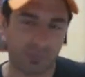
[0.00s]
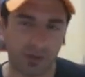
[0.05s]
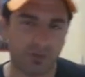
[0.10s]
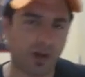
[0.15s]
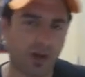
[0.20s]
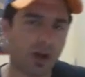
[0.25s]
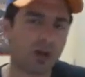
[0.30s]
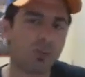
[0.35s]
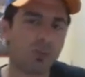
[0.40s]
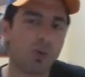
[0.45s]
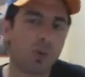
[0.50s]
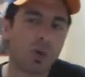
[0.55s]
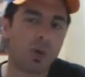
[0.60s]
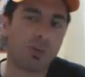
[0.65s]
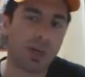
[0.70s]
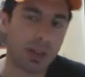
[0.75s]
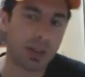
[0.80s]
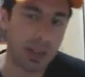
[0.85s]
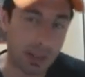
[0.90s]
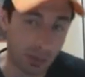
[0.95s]
fa comunque
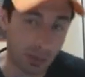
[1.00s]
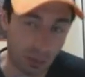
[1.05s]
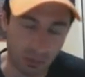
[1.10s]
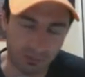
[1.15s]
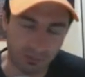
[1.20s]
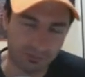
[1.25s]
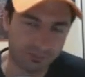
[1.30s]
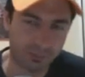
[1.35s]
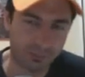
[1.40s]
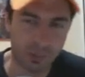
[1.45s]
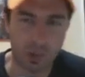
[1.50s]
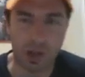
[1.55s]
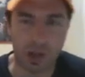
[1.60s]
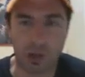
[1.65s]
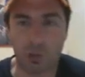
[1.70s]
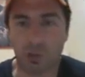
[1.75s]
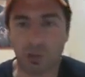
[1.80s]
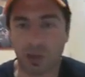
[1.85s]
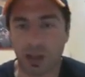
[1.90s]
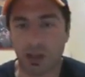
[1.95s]
malino ora
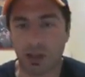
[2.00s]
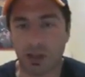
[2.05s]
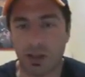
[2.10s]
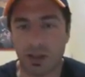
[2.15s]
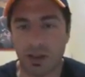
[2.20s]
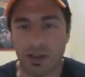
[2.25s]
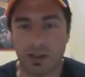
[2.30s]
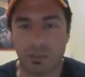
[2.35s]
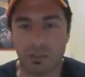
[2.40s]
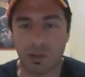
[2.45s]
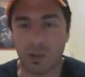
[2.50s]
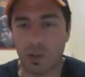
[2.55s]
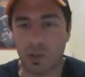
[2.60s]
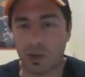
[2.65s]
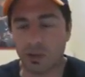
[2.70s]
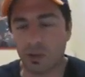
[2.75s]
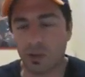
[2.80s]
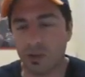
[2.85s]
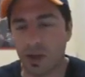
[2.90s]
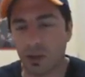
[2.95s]
non tantissimo in
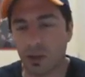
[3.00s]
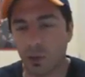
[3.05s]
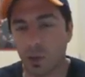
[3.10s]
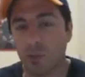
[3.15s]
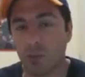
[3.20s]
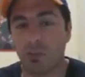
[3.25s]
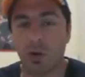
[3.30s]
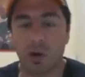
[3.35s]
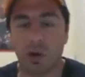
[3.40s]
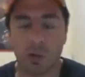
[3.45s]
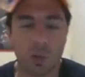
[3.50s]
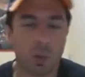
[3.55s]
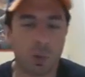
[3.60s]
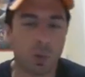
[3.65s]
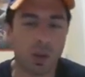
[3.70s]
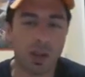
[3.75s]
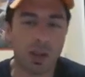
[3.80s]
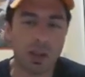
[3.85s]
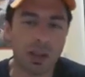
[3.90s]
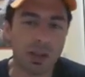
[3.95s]
questo evento qui, però
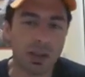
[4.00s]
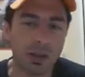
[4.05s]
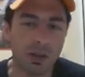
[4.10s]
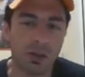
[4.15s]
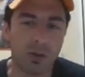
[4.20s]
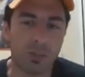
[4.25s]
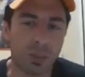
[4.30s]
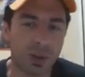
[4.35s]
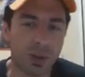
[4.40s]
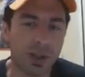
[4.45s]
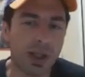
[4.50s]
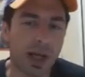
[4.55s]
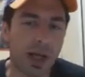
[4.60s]
comunque un po' di